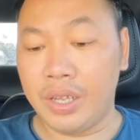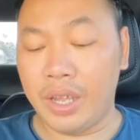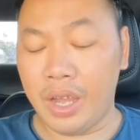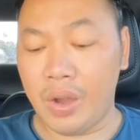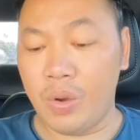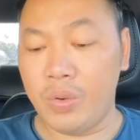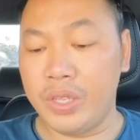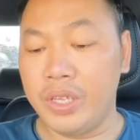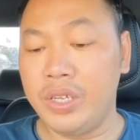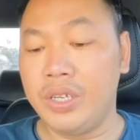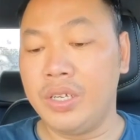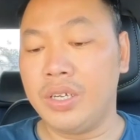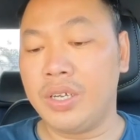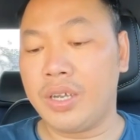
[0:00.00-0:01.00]
hầu
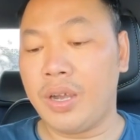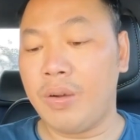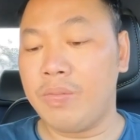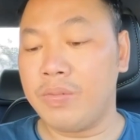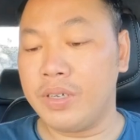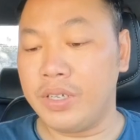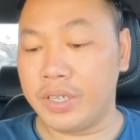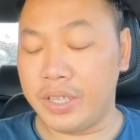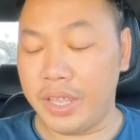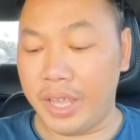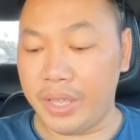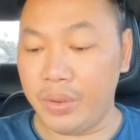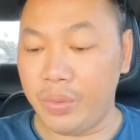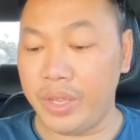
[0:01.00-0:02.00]
như không được
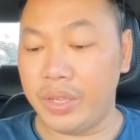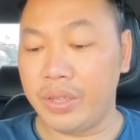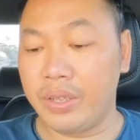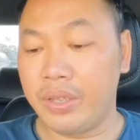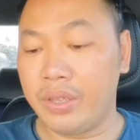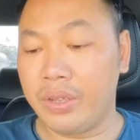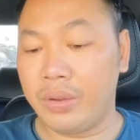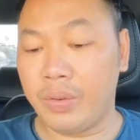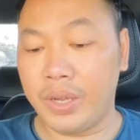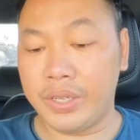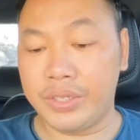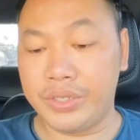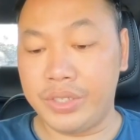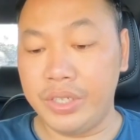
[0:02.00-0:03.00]
giải quyết
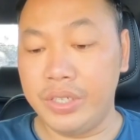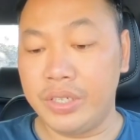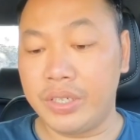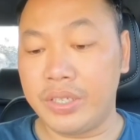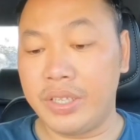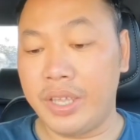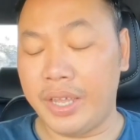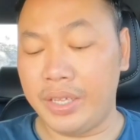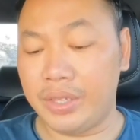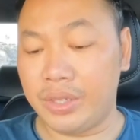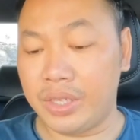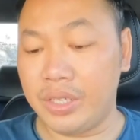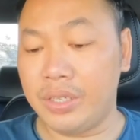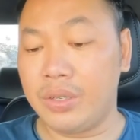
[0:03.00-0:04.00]
hoặc chỉ được giải
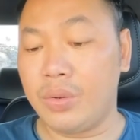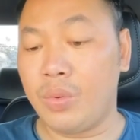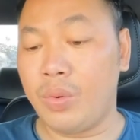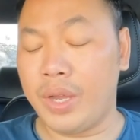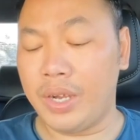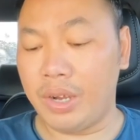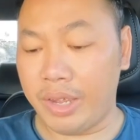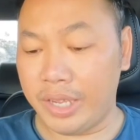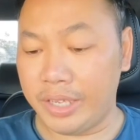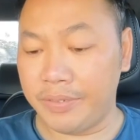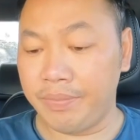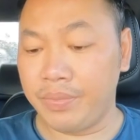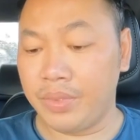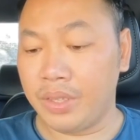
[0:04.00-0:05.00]
thích qua loa,
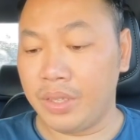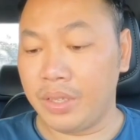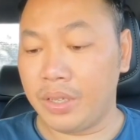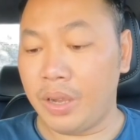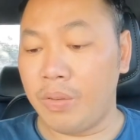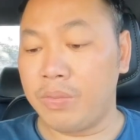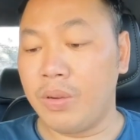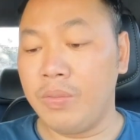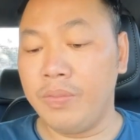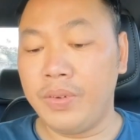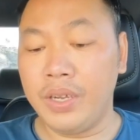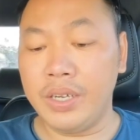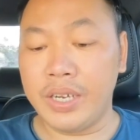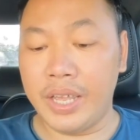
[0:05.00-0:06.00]
không đúng
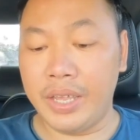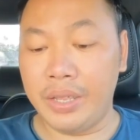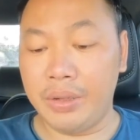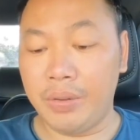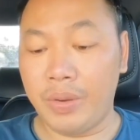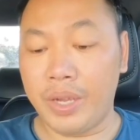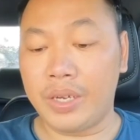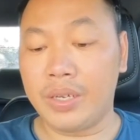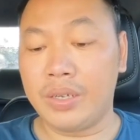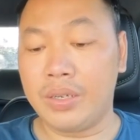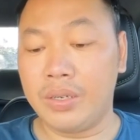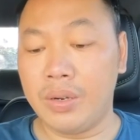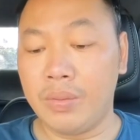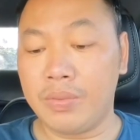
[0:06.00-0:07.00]
vấn đề hoặc
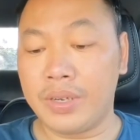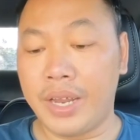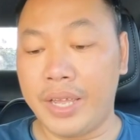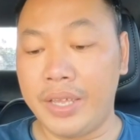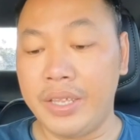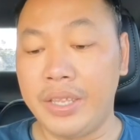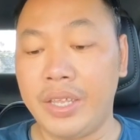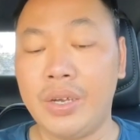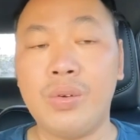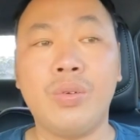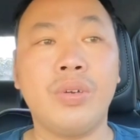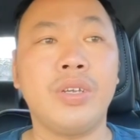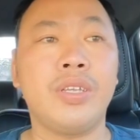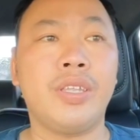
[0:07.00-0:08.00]
đùng đẩy
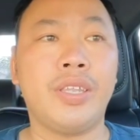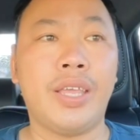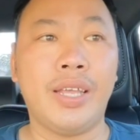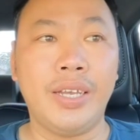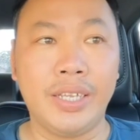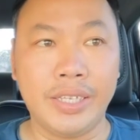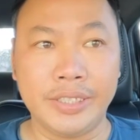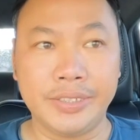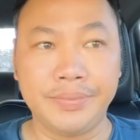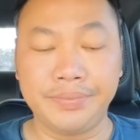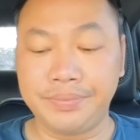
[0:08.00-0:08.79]
nhau trả lời.